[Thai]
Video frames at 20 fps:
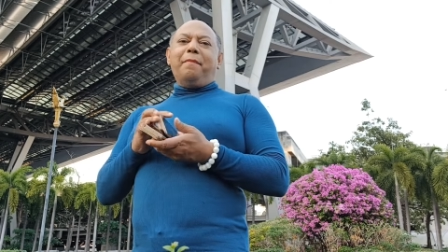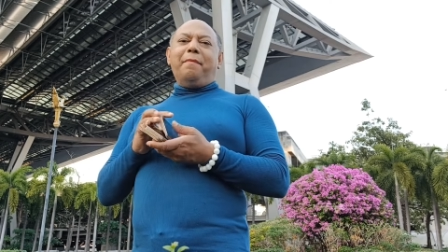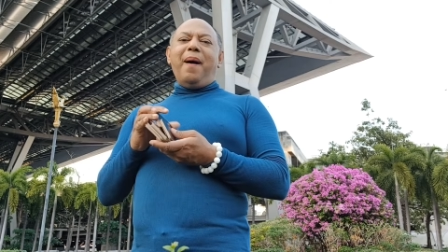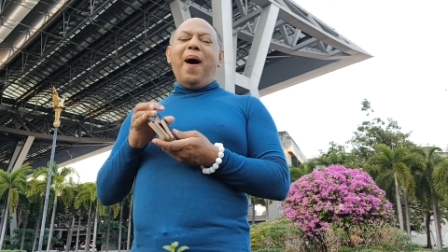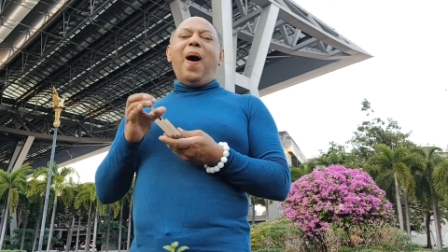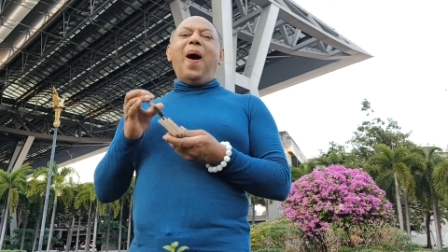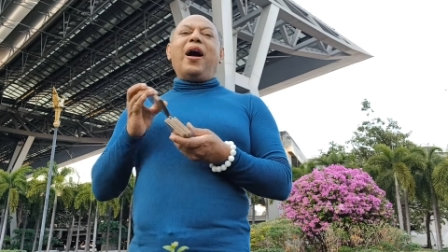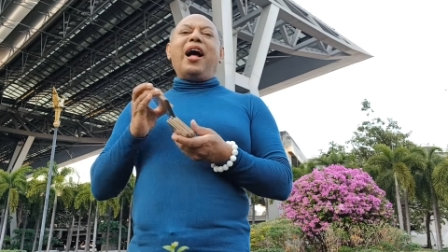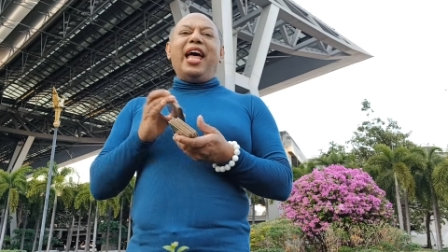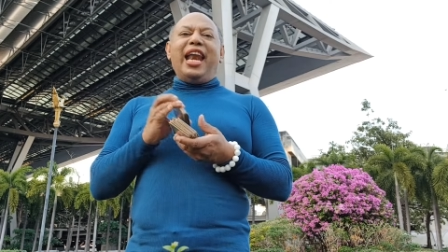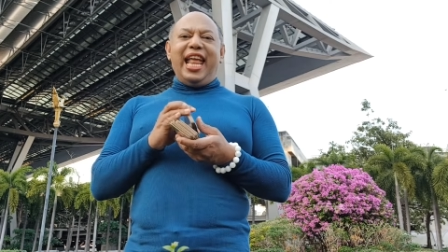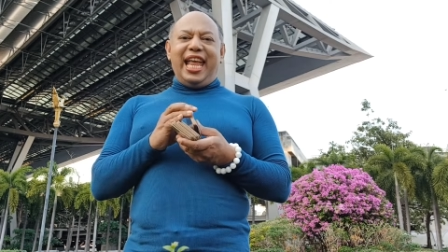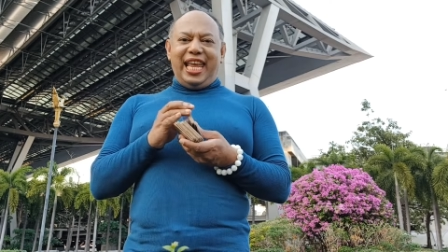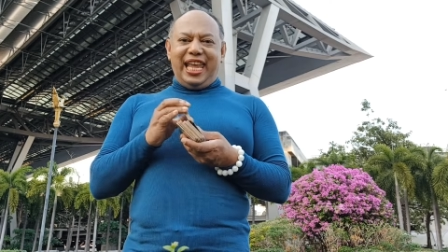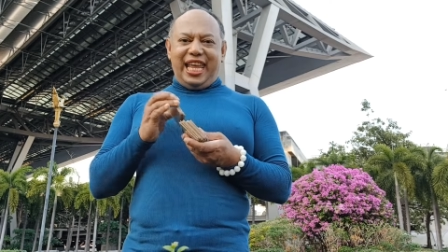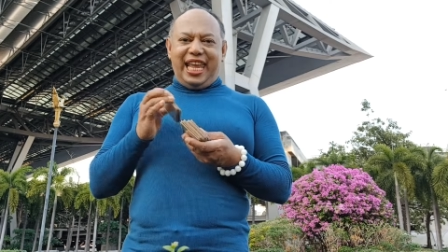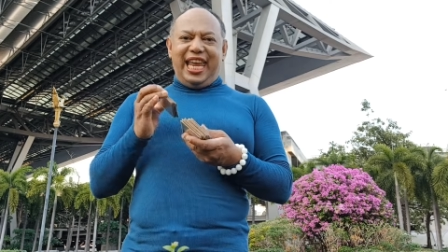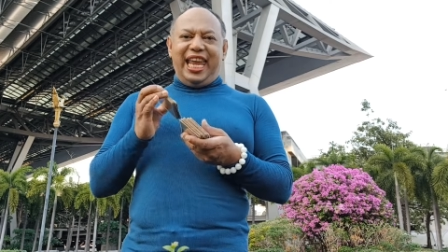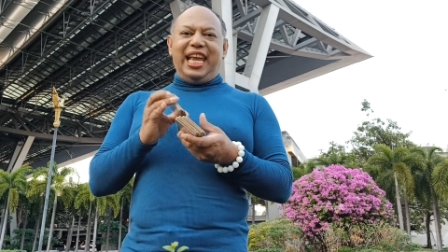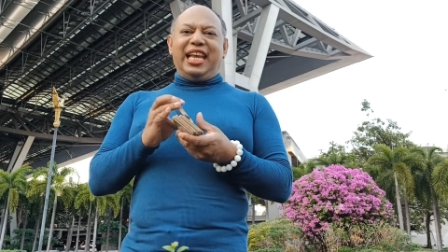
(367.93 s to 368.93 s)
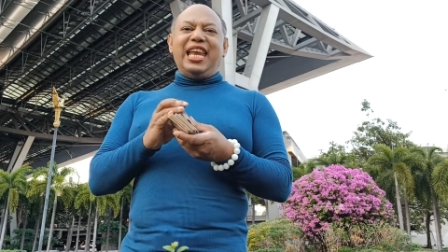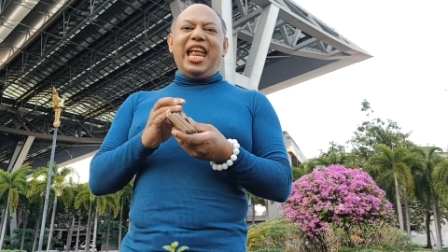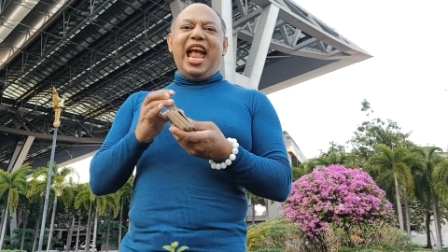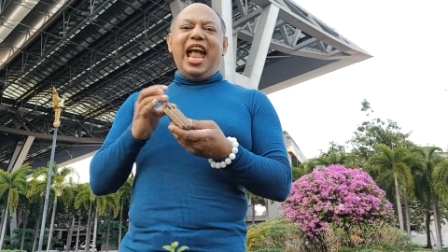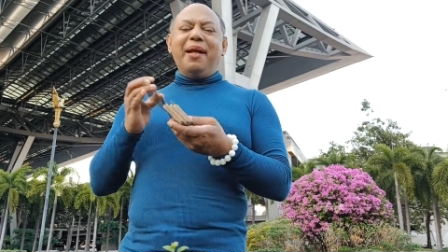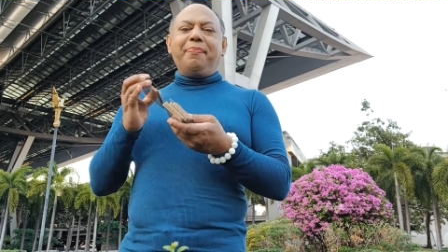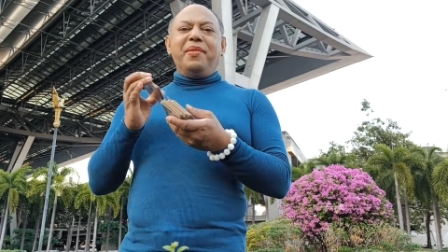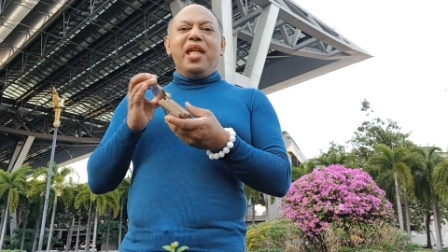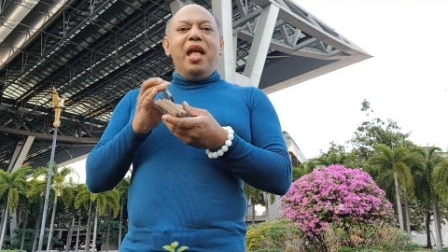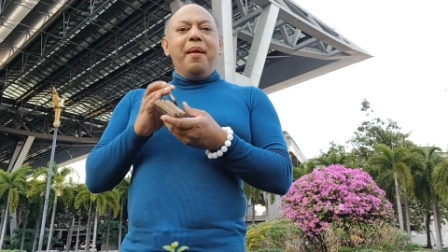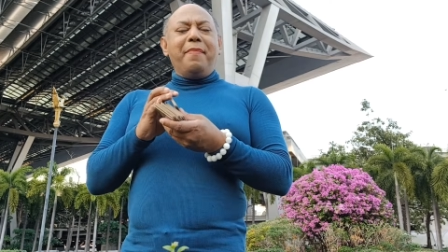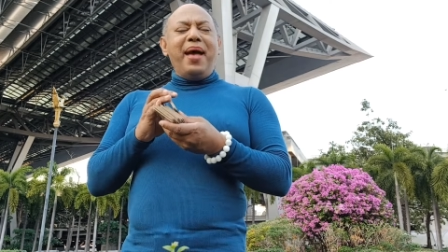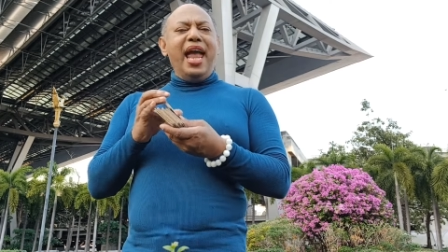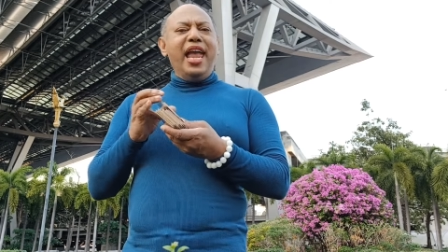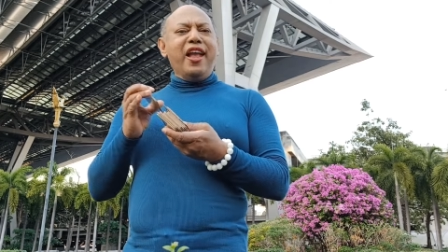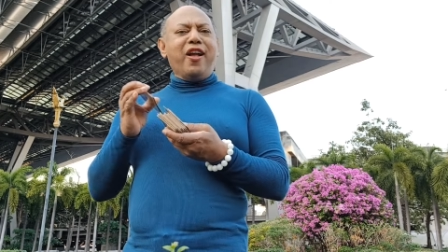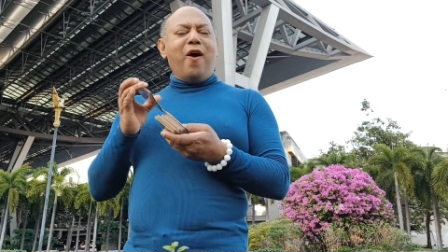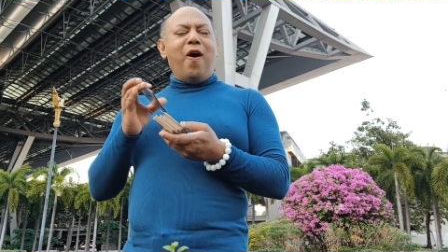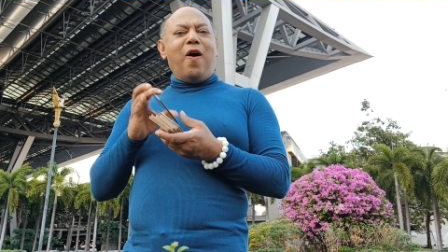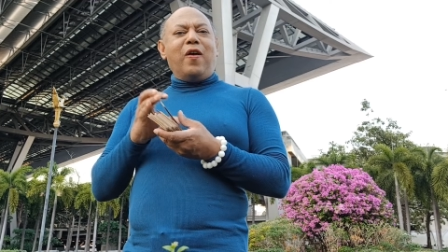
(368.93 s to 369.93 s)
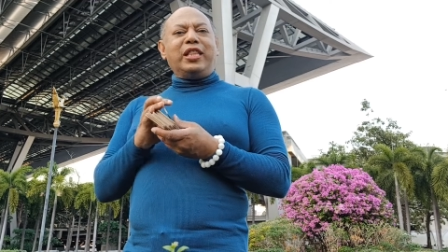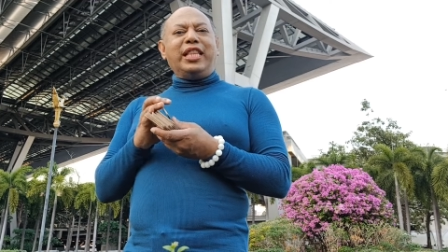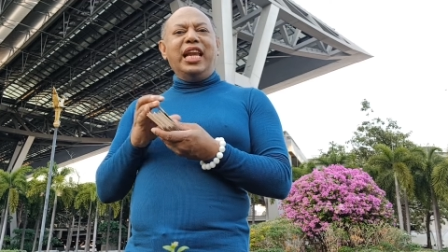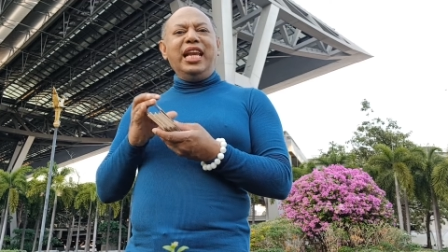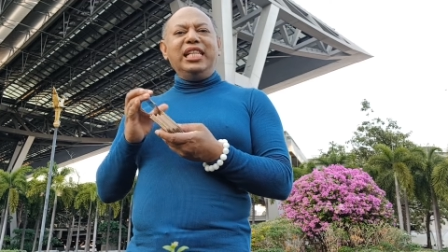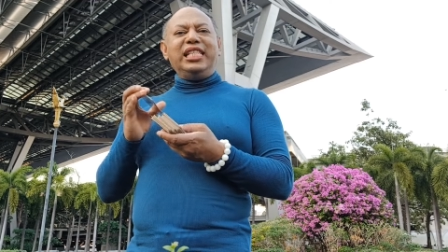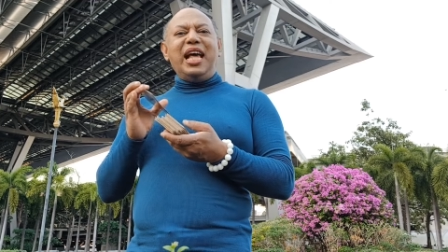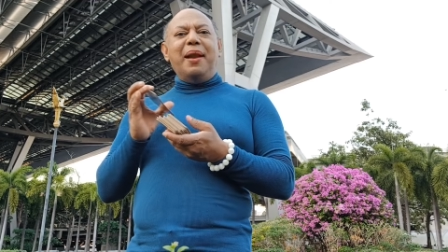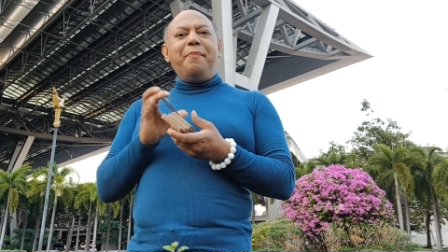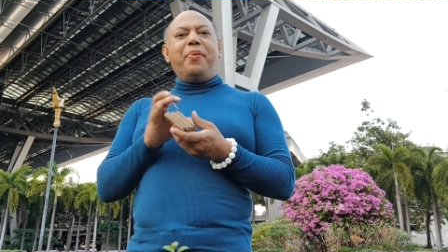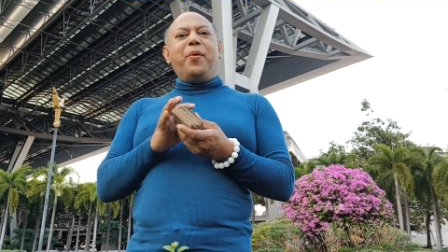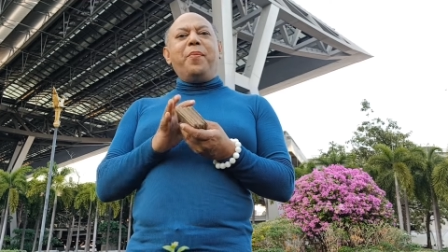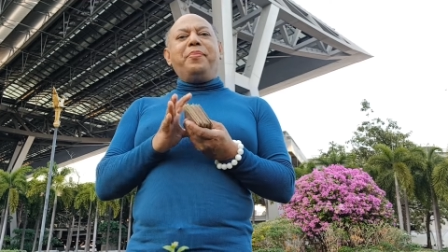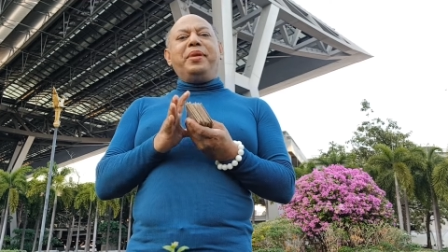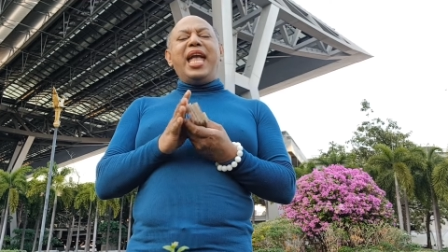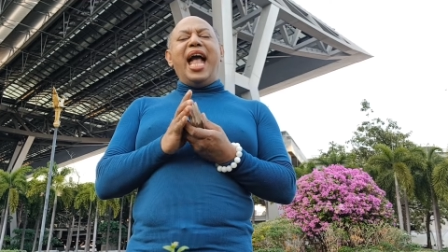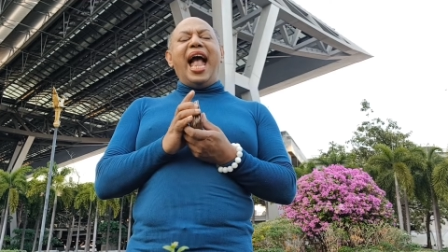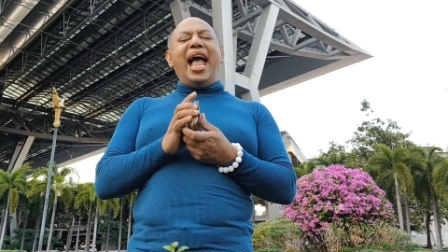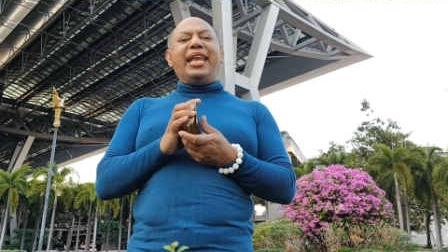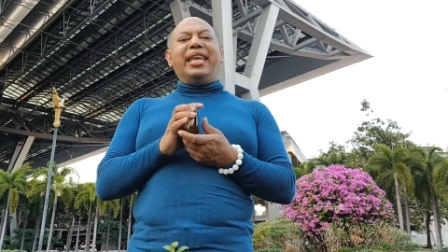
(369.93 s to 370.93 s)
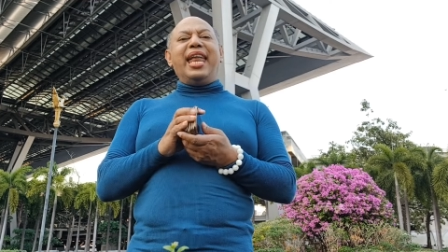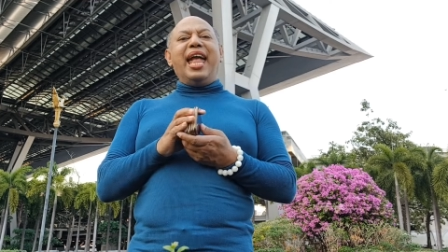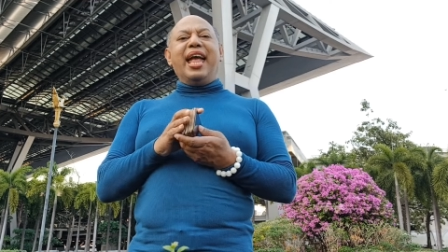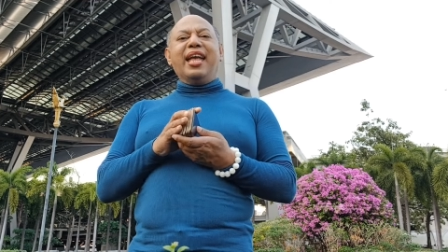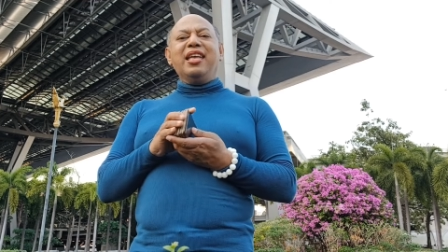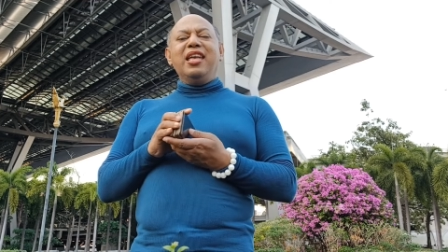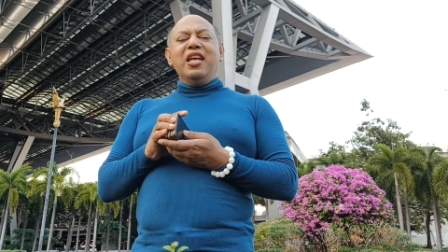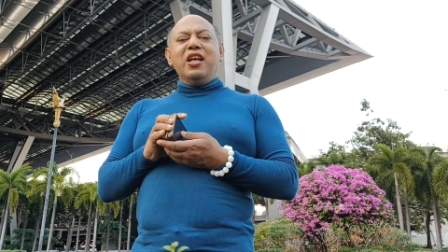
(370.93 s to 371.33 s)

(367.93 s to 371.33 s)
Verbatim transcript: บอกอะไรอีกนะไพ่ของท่านอาจารย์พรมยานนะ